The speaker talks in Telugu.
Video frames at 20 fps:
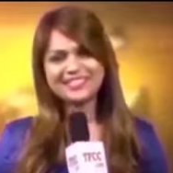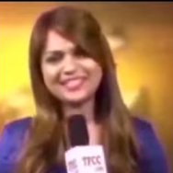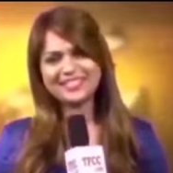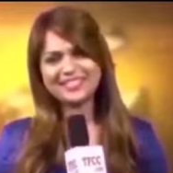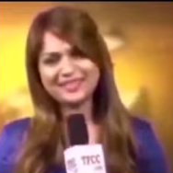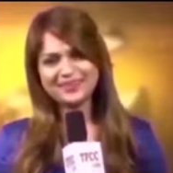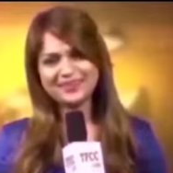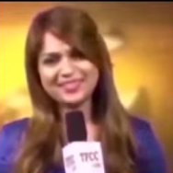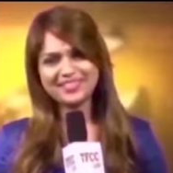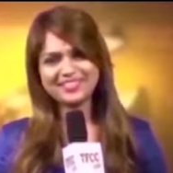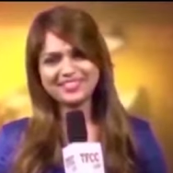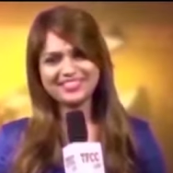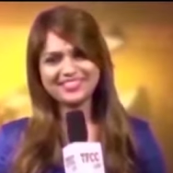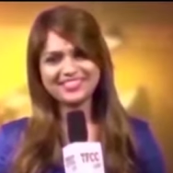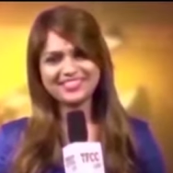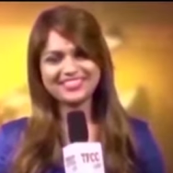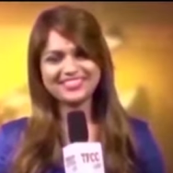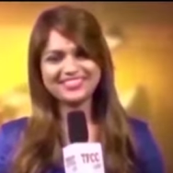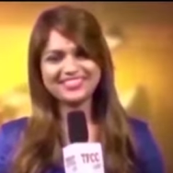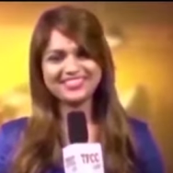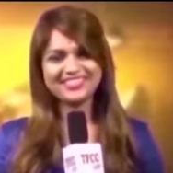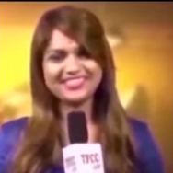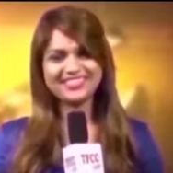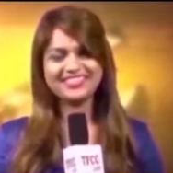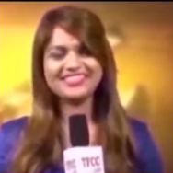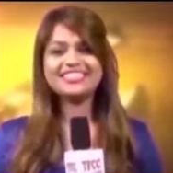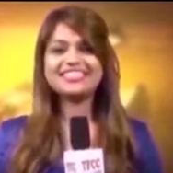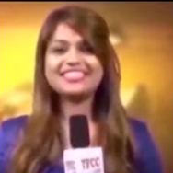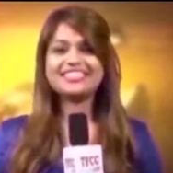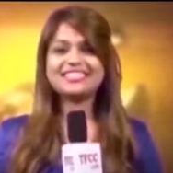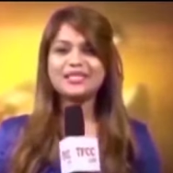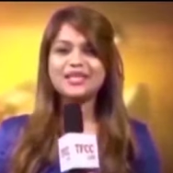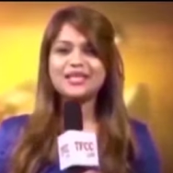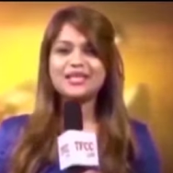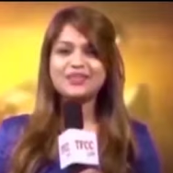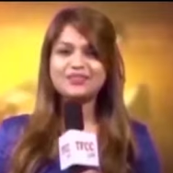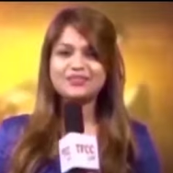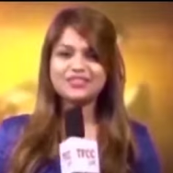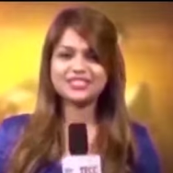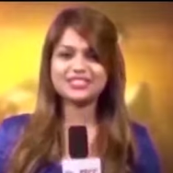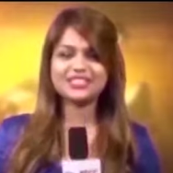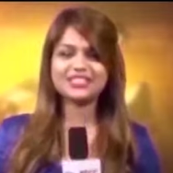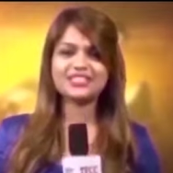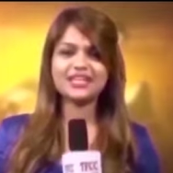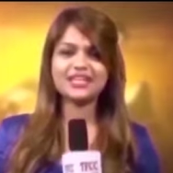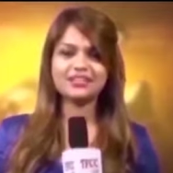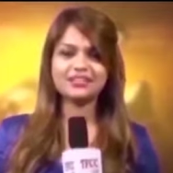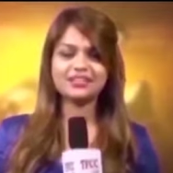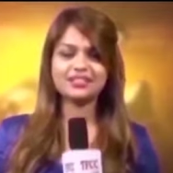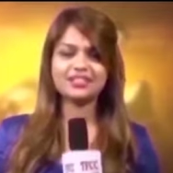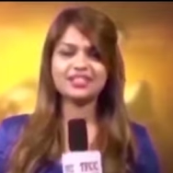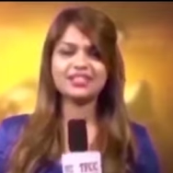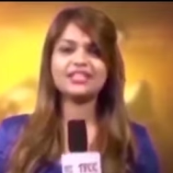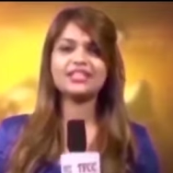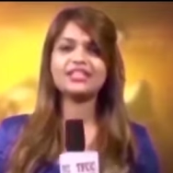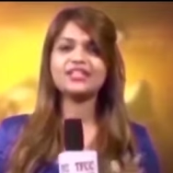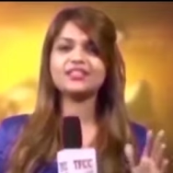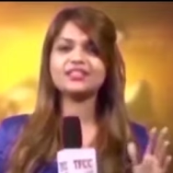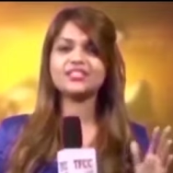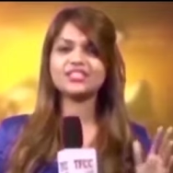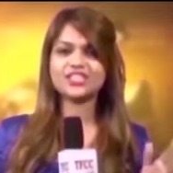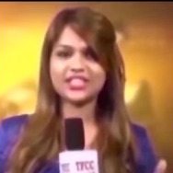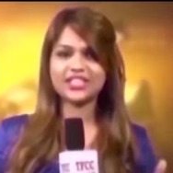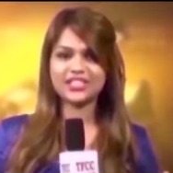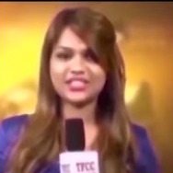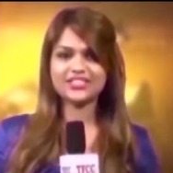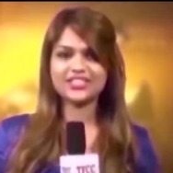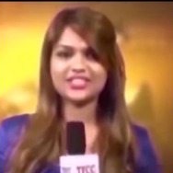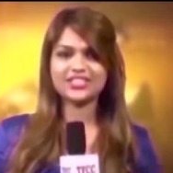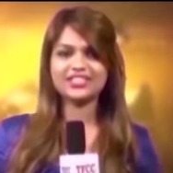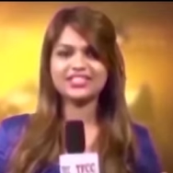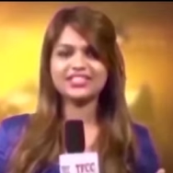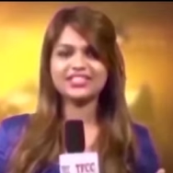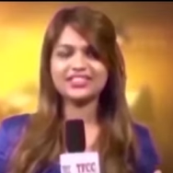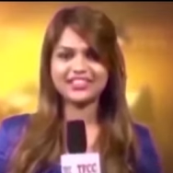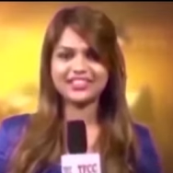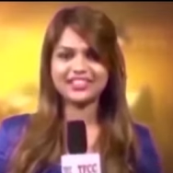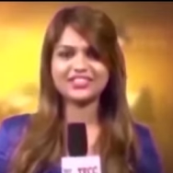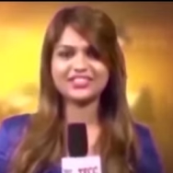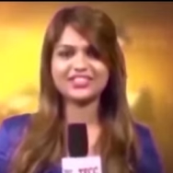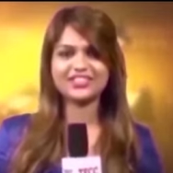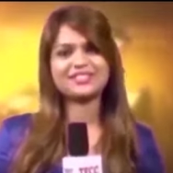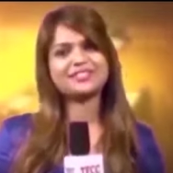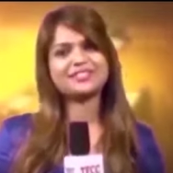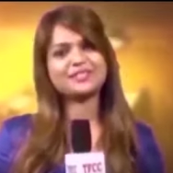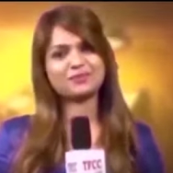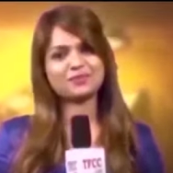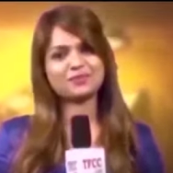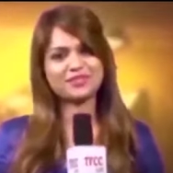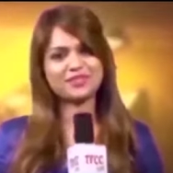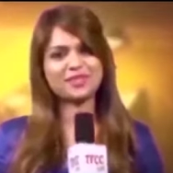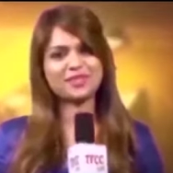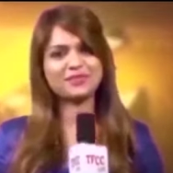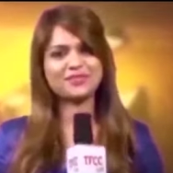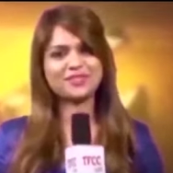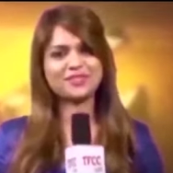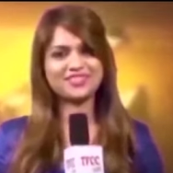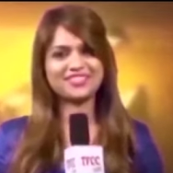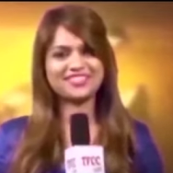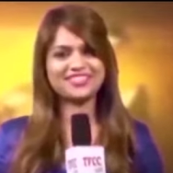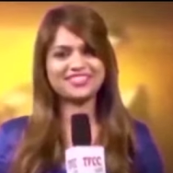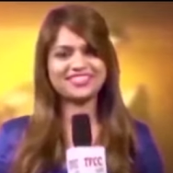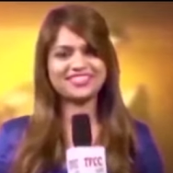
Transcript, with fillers: నమస్తే నేను మీ కత్తి కార్తిక టీఎఫ్సిసి ఛానల్ని షేర్ చేయండి లైక్ చేయండి సబ్స్క్రైబ్